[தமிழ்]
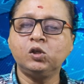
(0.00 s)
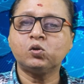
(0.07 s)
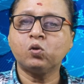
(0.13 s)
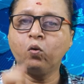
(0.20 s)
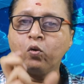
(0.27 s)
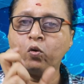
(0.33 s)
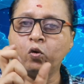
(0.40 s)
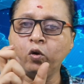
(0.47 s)
ஸோ
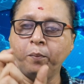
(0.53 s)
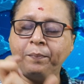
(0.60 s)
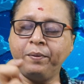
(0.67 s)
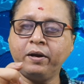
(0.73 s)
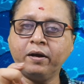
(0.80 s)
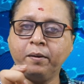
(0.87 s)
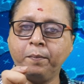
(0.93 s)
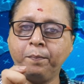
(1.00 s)
ஒரு
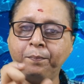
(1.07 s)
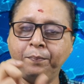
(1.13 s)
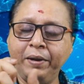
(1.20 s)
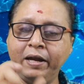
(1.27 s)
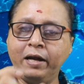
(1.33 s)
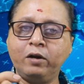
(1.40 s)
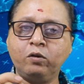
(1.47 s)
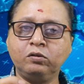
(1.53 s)
குறிப்பிட்ட
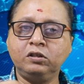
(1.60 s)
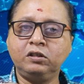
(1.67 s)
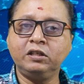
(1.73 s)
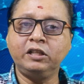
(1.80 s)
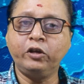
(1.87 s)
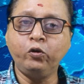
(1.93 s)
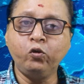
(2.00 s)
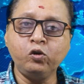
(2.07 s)
பீரியட் வந்துட்டு
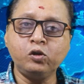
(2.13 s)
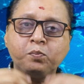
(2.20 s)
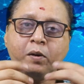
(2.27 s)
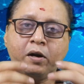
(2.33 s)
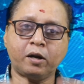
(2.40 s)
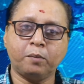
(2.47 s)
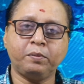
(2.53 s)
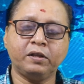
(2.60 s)
இதை யூஸ்
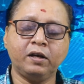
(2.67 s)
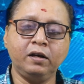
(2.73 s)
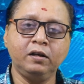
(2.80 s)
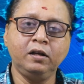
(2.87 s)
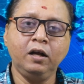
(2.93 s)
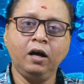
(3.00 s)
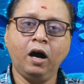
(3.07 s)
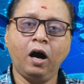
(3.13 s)
பண்ணுறப்ப தான்
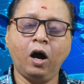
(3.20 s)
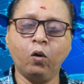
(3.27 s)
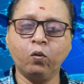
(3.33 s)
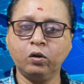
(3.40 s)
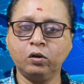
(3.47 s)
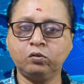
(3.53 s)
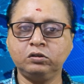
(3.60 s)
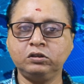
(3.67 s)

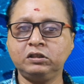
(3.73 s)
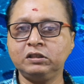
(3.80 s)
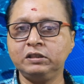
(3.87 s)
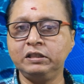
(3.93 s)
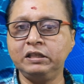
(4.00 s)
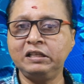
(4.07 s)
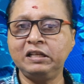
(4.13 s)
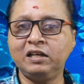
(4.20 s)
அவங்களுக்கு வந்துட்டு
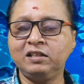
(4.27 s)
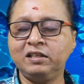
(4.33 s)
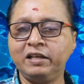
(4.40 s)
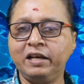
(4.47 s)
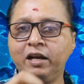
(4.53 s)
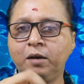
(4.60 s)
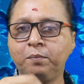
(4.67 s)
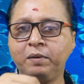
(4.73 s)
இதுலேருந்து
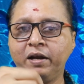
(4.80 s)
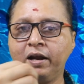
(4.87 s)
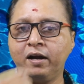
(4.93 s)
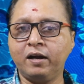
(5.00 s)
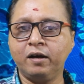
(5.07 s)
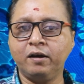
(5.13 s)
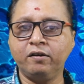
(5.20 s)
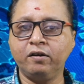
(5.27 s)
என்ன
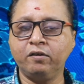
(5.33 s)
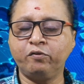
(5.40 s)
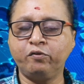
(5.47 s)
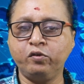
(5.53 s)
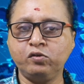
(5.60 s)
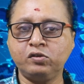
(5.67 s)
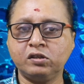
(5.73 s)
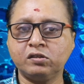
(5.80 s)
மாதிரியான
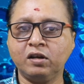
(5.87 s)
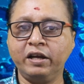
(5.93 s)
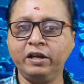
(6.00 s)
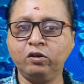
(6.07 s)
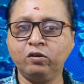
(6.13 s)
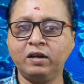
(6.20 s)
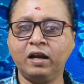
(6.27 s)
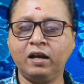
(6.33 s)
ஃபீச்சர்ஸ் எல்லாம்
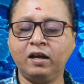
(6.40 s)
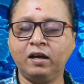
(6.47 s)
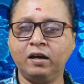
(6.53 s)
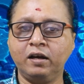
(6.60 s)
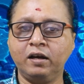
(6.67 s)
இன்னும் நல்ல